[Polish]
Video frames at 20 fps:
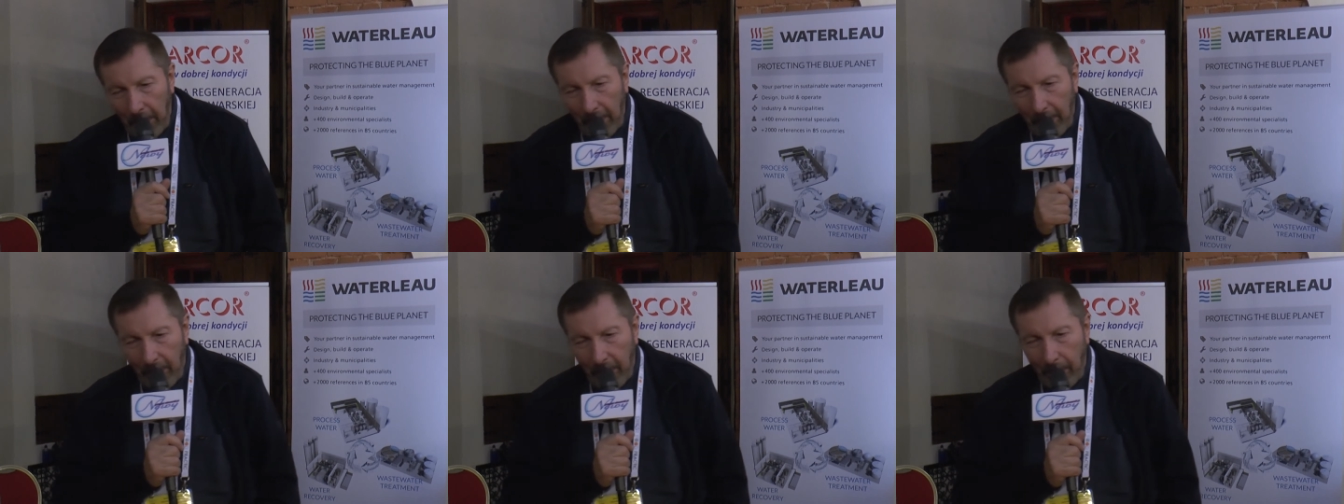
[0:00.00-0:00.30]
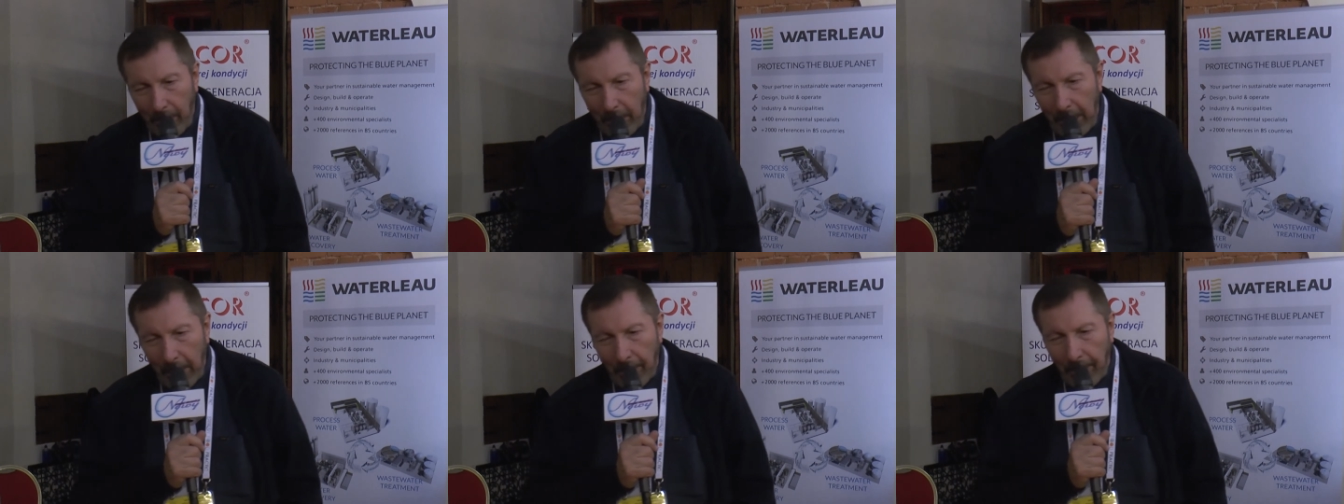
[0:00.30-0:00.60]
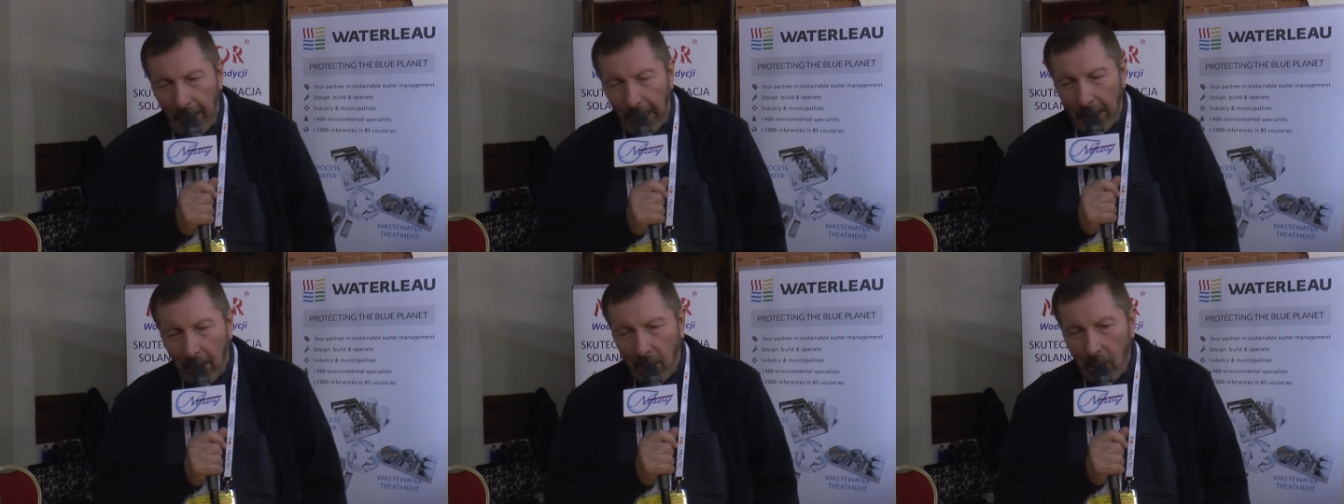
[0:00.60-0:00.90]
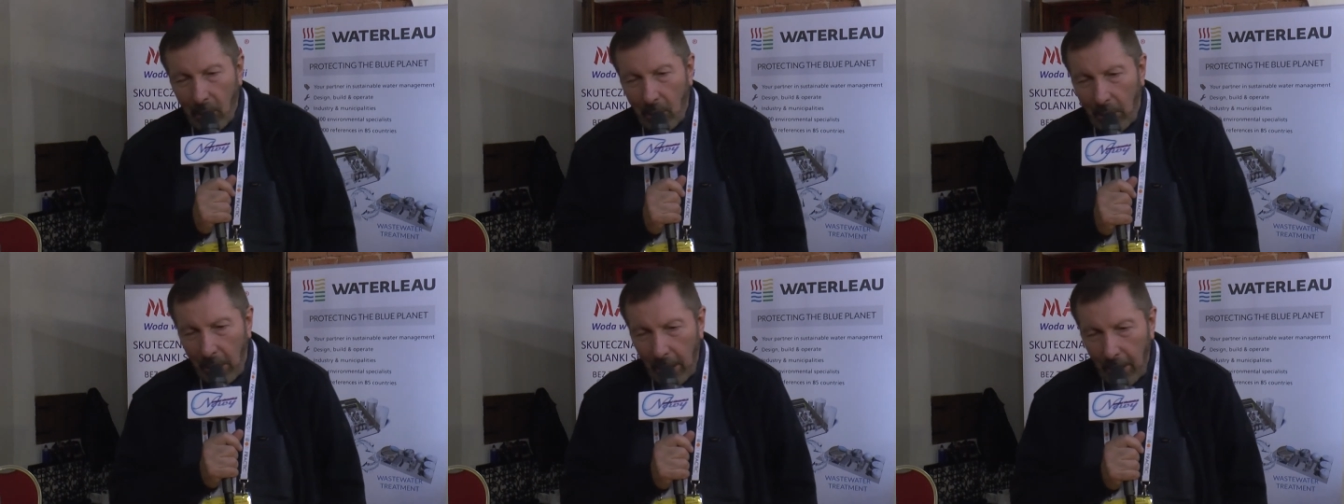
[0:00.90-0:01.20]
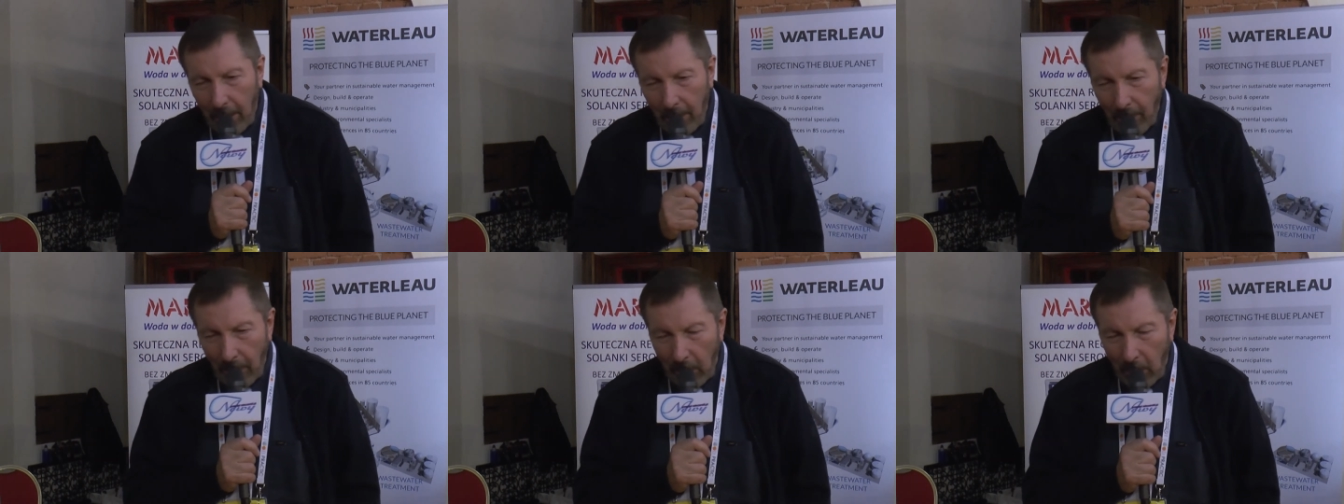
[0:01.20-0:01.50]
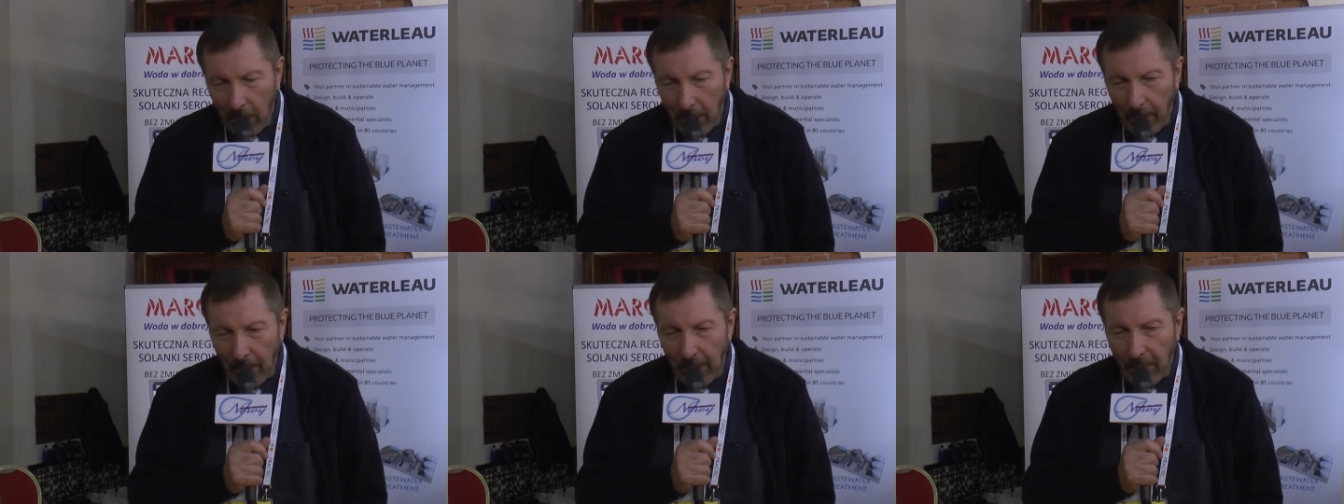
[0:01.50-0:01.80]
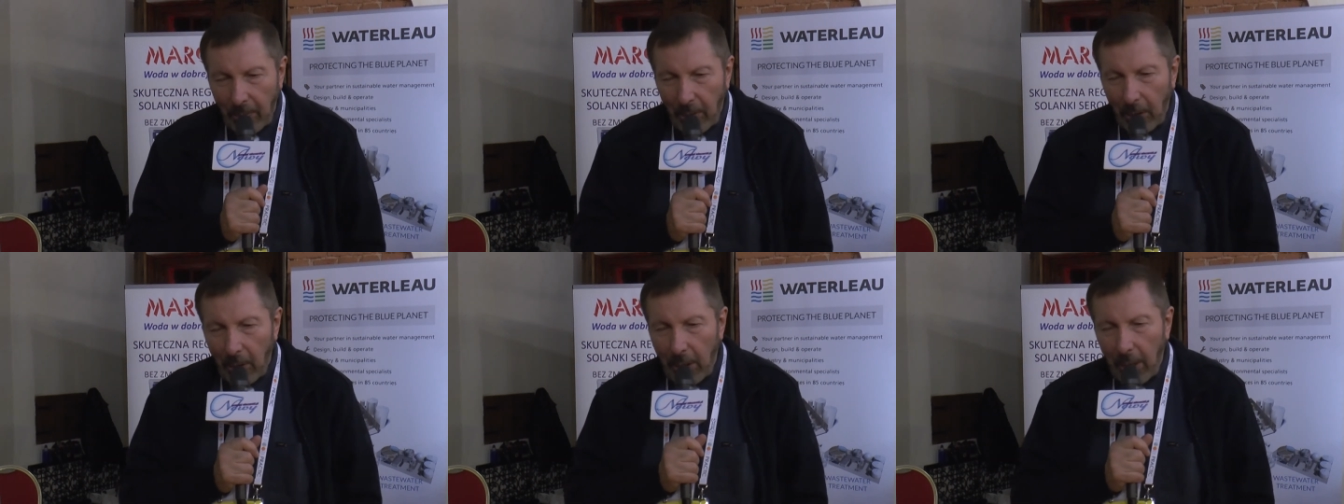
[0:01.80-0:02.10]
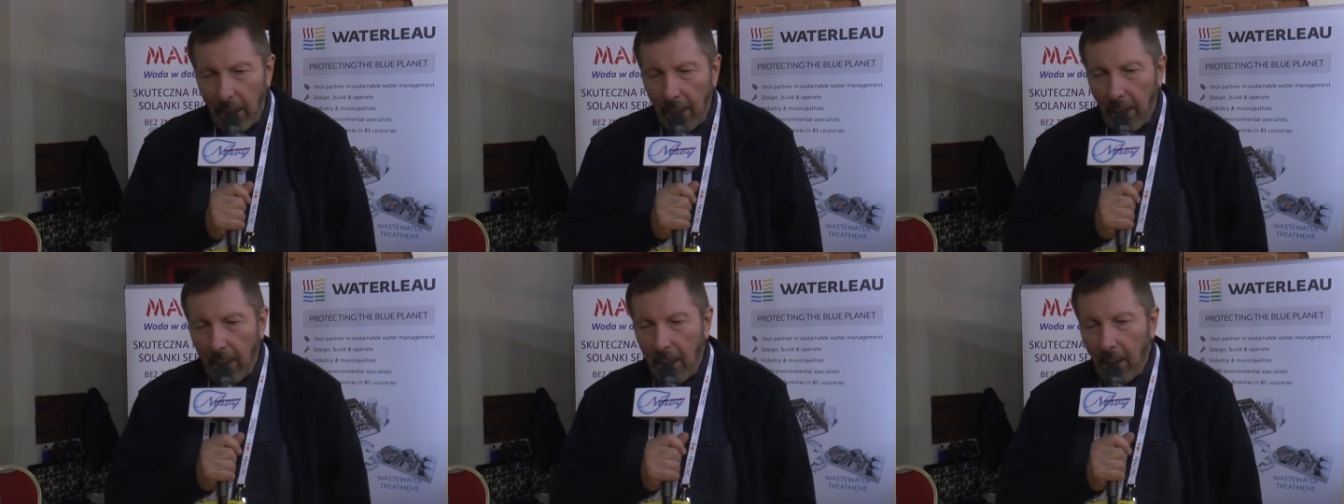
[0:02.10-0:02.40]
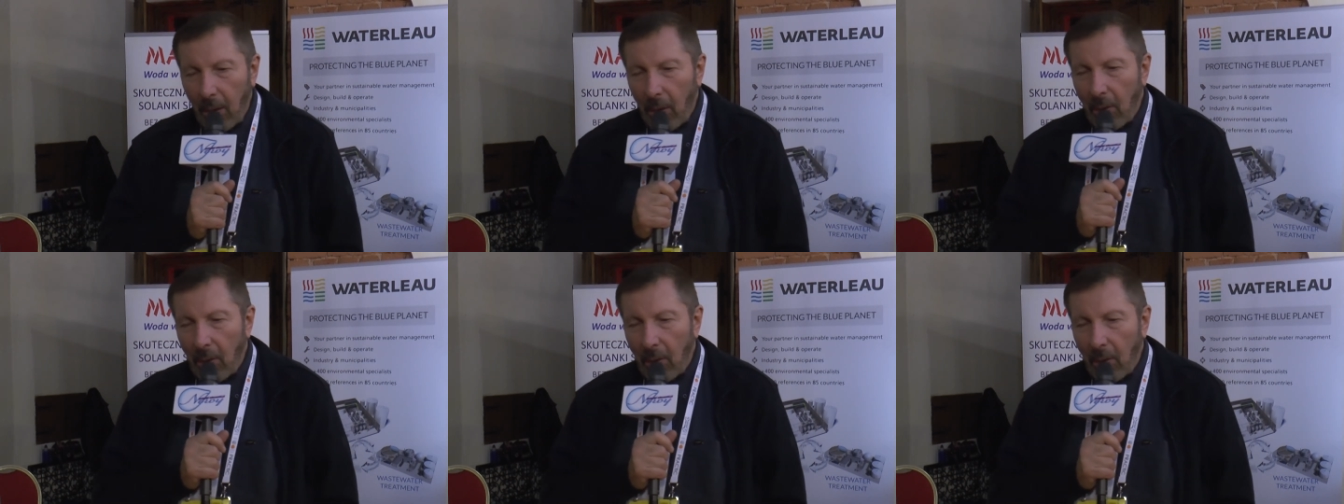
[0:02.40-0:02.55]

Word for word: w przypadku, kiedy możemy wodę